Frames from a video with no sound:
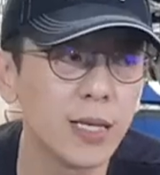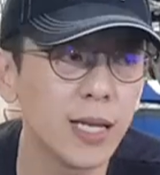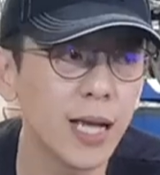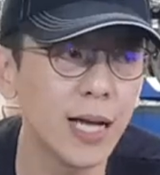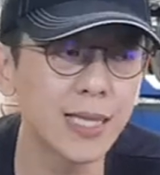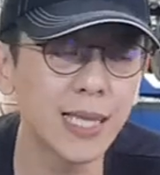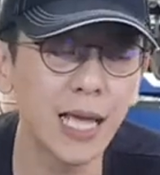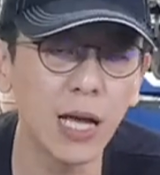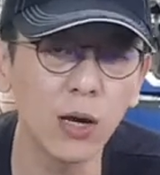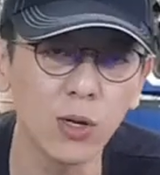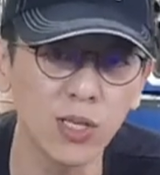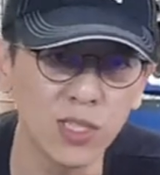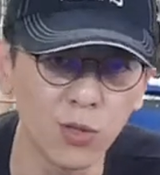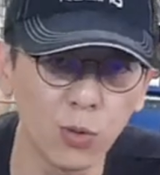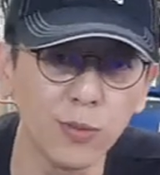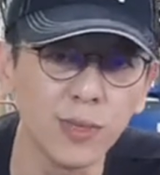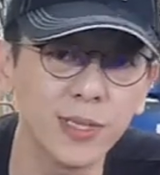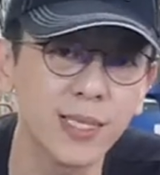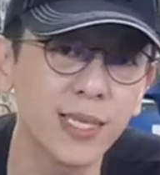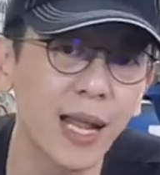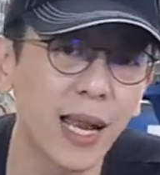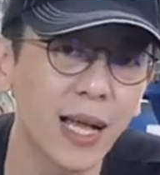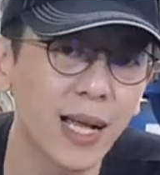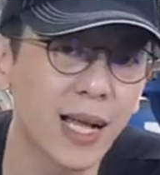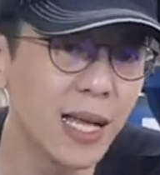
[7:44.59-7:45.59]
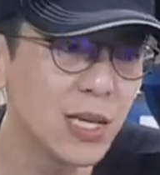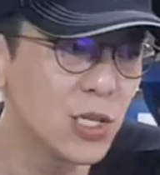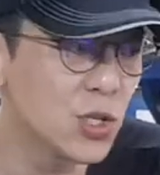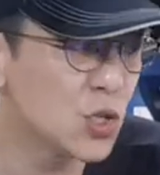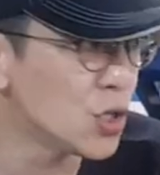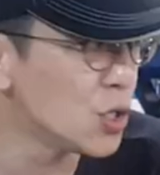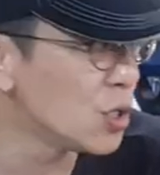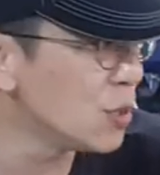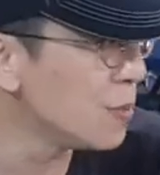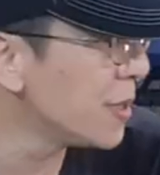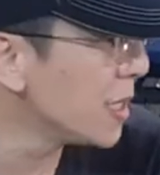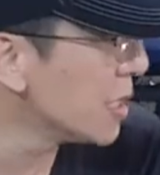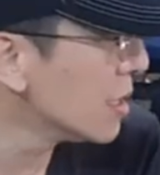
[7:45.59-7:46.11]
那待会我们再来看
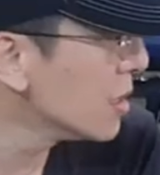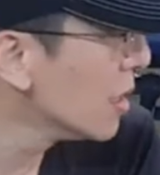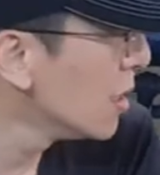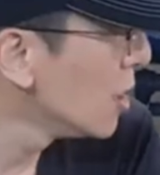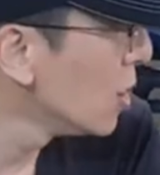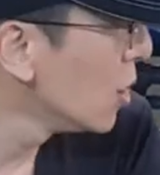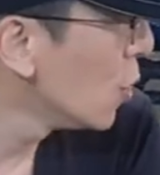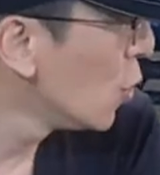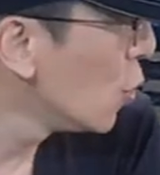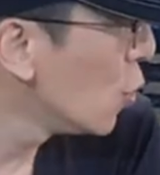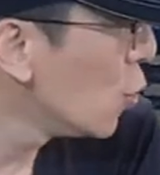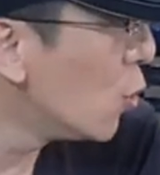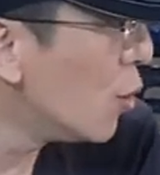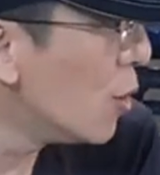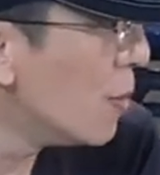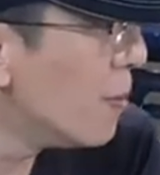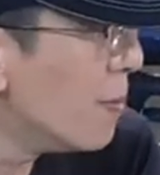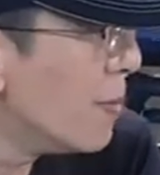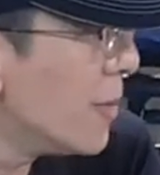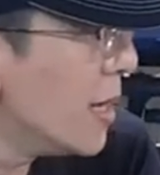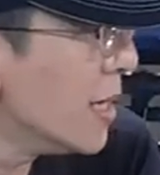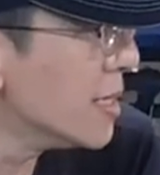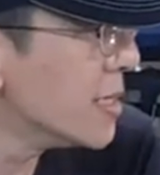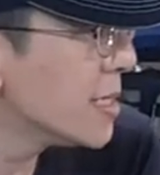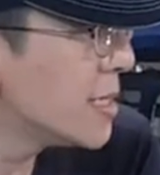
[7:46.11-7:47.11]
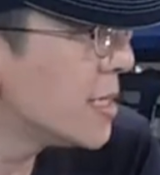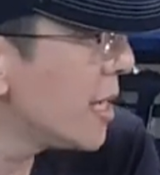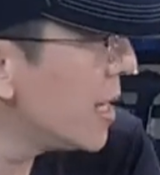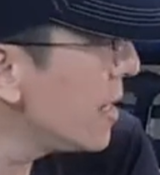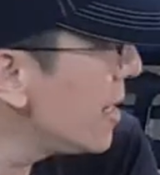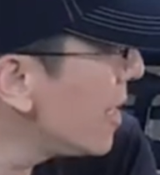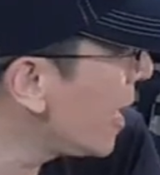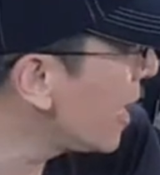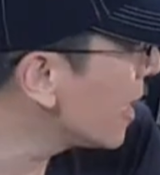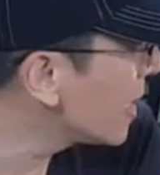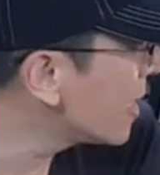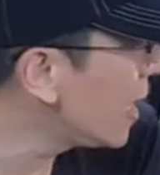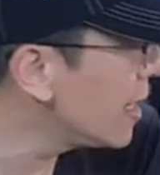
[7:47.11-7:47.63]
食品。我们
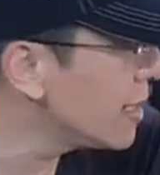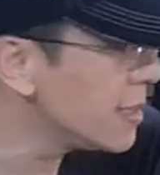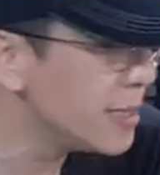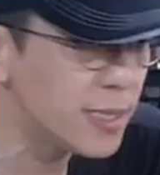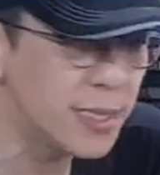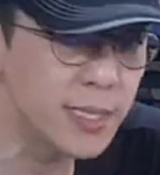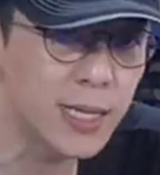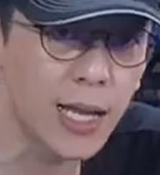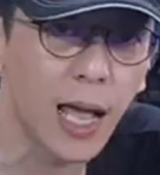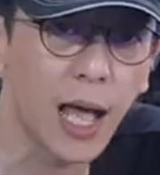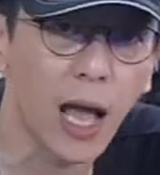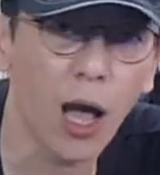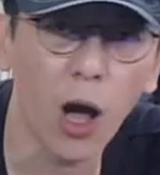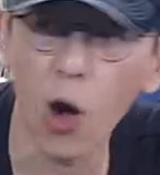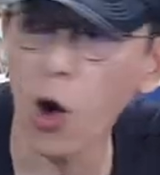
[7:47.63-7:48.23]
先来看一下